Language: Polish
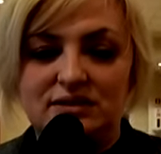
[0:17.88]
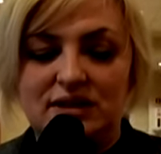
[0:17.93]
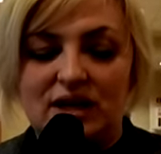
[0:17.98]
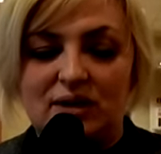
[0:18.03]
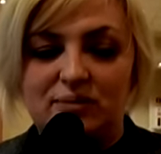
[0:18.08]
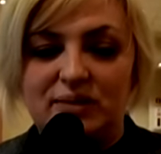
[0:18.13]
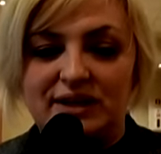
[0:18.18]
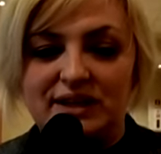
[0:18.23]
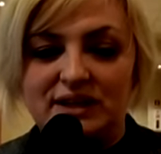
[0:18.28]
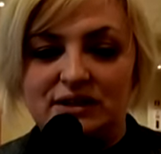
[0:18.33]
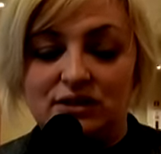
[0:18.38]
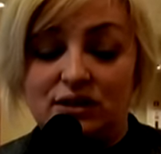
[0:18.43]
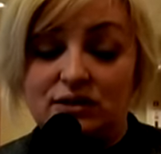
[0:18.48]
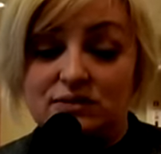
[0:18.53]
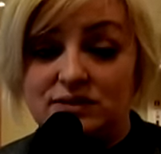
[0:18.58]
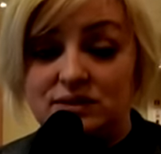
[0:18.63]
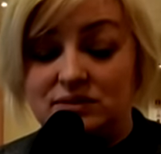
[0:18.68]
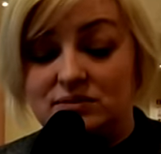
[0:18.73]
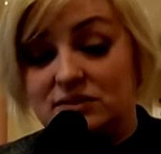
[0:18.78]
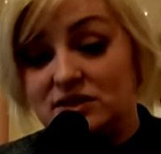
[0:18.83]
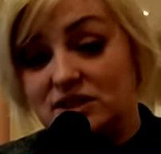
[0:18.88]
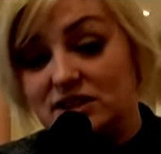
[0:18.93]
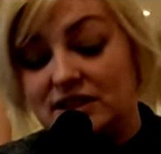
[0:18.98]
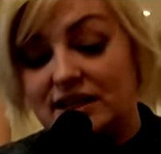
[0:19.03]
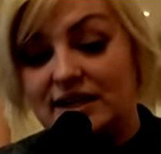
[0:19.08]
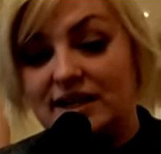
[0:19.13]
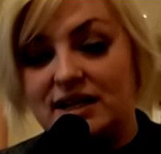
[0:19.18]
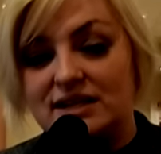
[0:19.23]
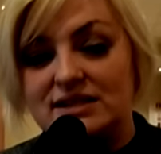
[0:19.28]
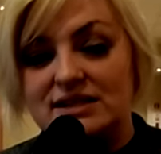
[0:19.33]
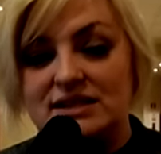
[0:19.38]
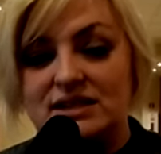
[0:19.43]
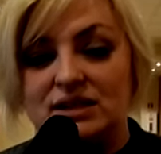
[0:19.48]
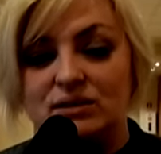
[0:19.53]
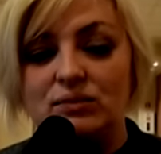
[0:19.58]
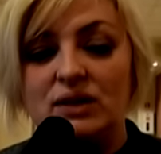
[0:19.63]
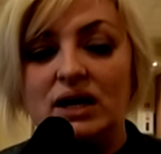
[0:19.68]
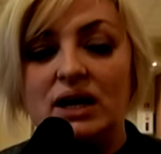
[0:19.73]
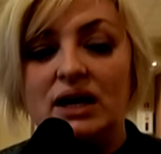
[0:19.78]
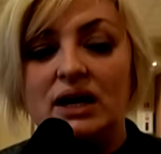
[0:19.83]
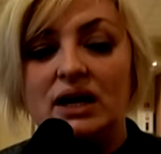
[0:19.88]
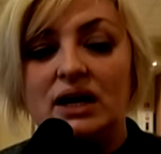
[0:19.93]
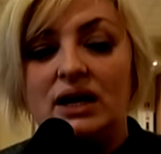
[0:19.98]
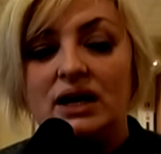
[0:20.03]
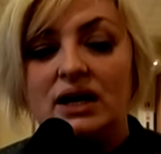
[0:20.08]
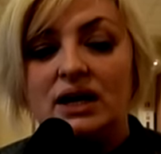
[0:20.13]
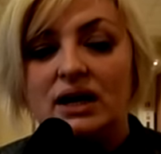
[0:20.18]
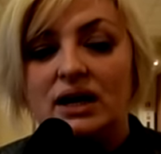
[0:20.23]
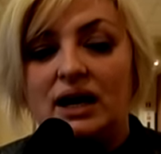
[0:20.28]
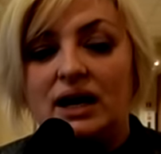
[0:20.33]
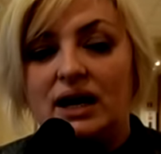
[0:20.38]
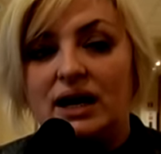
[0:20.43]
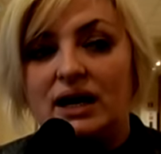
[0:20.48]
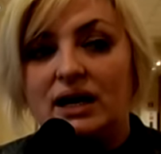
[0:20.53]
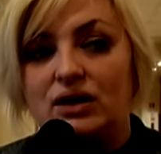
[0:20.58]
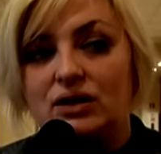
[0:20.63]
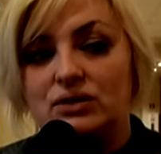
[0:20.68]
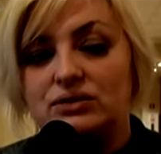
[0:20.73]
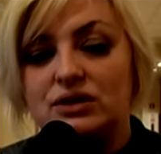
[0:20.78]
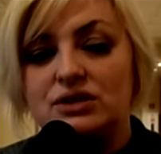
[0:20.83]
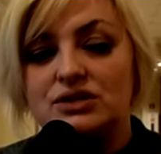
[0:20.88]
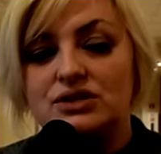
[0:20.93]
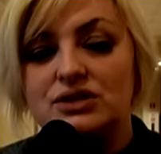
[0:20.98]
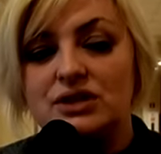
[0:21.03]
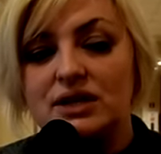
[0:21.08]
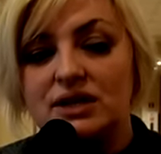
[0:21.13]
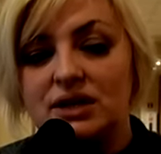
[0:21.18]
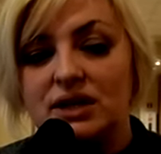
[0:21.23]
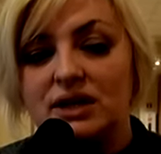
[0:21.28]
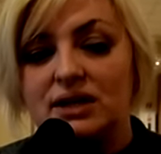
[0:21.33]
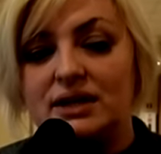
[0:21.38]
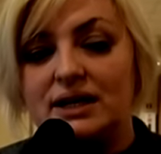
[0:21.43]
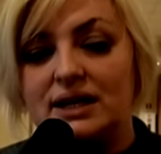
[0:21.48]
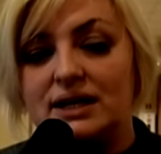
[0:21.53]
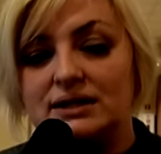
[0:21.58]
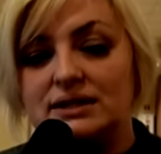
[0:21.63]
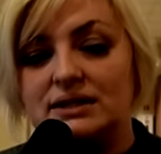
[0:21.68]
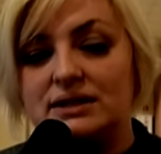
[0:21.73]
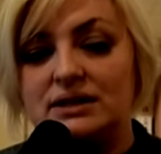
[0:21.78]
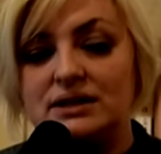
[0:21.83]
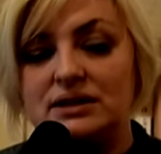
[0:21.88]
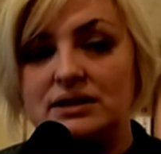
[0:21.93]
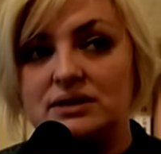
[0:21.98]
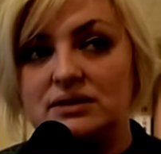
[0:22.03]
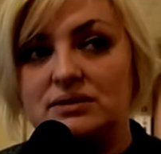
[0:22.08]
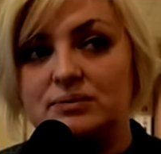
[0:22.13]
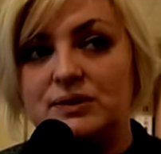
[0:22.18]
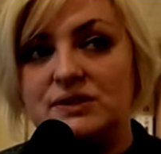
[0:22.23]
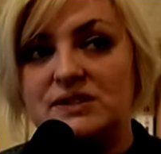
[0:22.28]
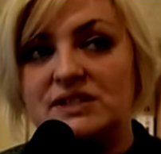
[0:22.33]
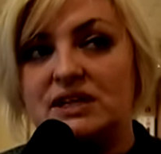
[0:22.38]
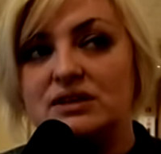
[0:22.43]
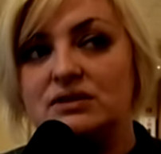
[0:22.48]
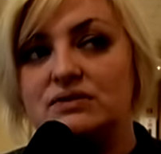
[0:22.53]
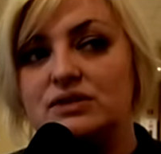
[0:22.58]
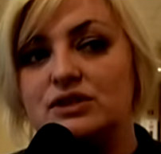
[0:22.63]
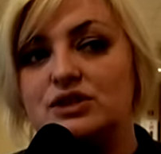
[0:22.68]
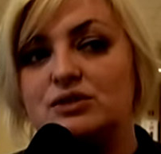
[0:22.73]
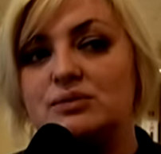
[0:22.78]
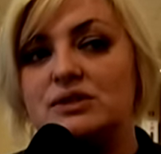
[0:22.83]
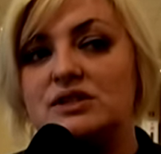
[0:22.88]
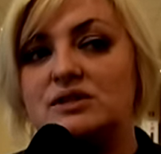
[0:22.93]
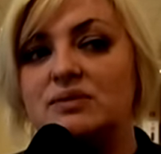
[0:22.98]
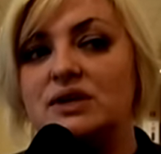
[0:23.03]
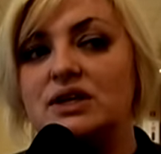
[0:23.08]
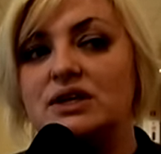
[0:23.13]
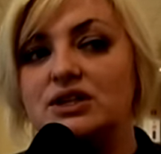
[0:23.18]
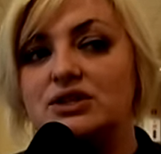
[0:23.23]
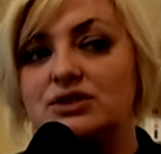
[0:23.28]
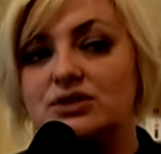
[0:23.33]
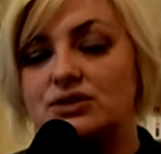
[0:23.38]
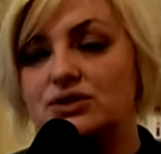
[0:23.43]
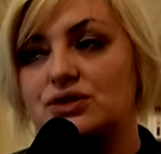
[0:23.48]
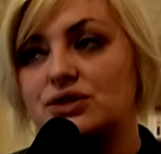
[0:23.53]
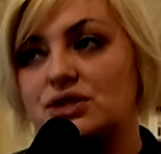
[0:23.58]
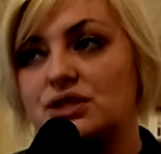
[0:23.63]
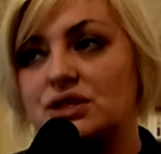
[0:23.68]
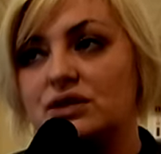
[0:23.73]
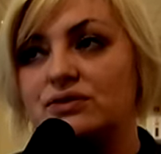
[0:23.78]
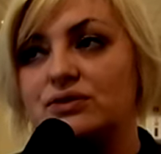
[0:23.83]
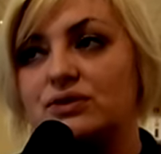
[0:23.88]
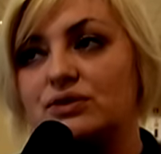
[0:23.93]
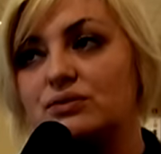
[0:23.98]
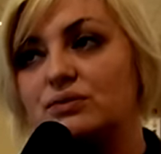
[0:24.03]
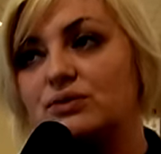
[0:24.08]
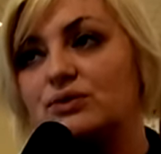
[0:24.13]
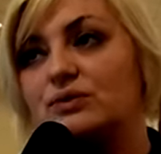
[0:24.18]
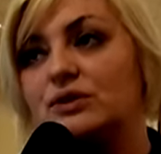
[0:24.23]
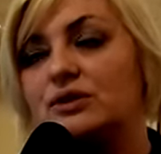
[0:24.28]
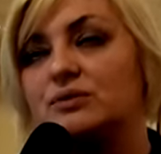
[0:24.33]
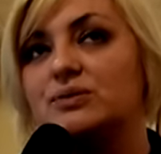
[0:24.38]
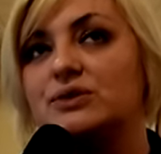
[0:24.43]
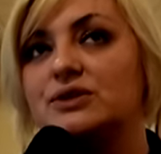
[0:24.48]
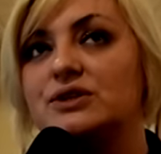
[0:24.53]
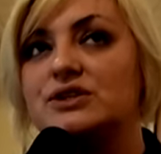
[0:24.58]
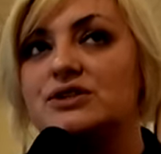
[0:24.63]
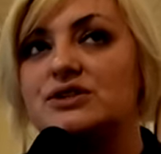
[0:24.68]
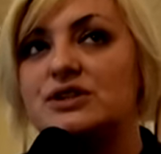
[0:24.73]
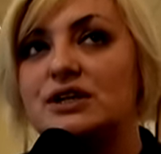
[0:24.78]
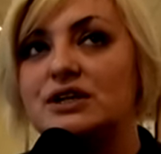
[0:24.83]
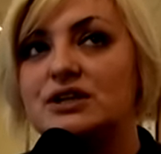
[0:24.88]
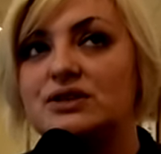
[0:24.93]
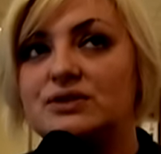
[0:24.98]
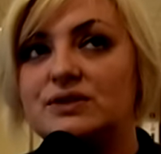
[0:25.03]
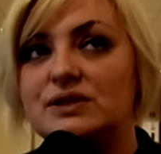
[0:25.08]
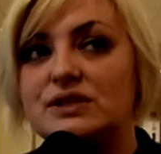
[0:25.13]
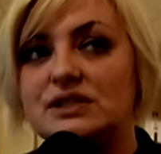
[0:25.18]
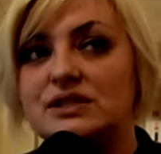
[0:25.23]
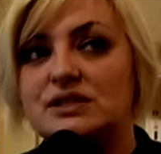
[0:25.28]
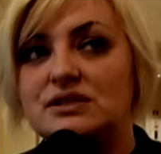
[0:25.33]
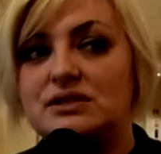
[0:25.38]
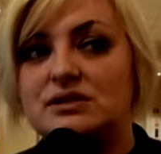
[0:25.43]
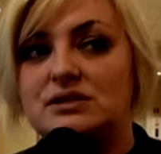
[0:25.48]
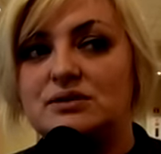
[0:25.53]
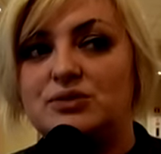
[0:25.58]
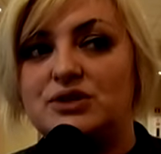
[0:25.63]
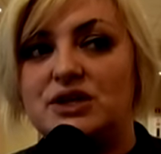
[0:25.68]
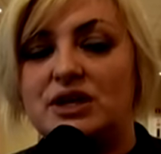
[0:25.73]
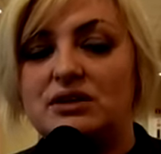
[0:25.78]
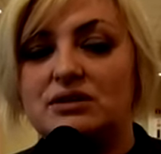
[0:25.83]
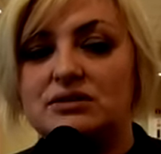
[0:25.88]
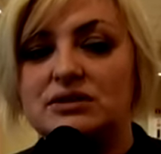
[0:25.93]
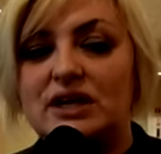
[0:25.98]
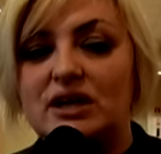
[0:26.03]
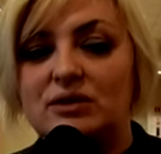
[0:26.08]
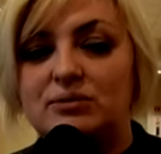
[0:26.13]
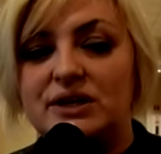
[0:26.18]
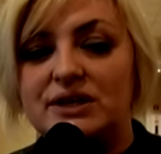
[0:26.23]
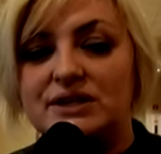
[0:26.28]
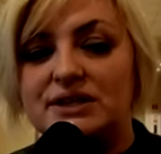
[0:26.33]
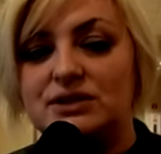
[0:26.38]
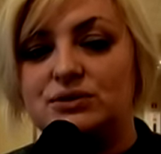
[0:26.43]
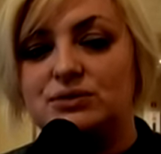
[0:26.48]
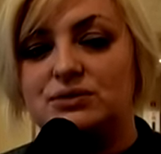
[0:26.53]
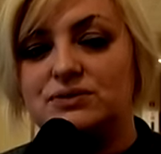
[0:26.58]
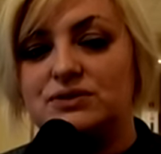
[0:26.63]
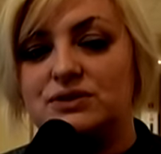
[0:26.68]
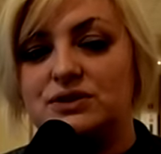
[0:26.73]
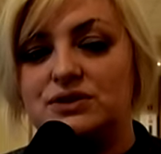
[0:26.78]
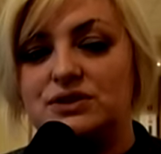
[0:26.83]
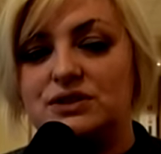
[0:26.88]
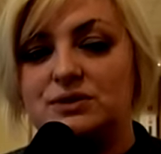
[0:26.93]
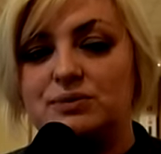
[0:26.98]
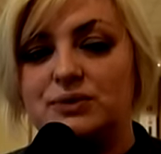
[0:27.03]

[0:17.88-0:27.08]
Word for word: kabaretowym, literackim a od czterech lat y, postanowiliśmy zmienić troszeczkę formułę, bo jeżeli to jest y, przegląd kabaretów, to